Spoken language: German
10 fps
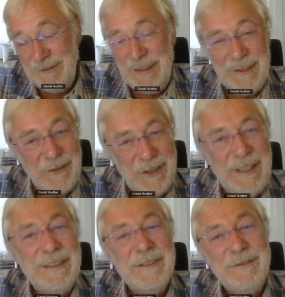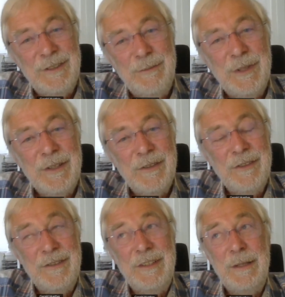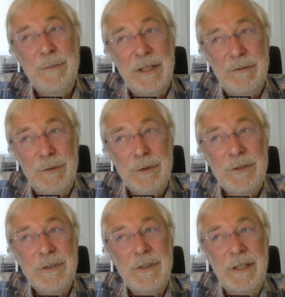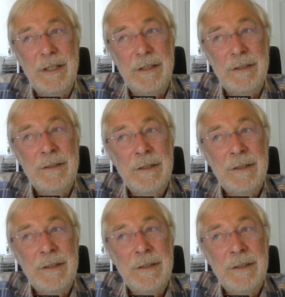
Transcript: wie das geht, wie man jemand wird, der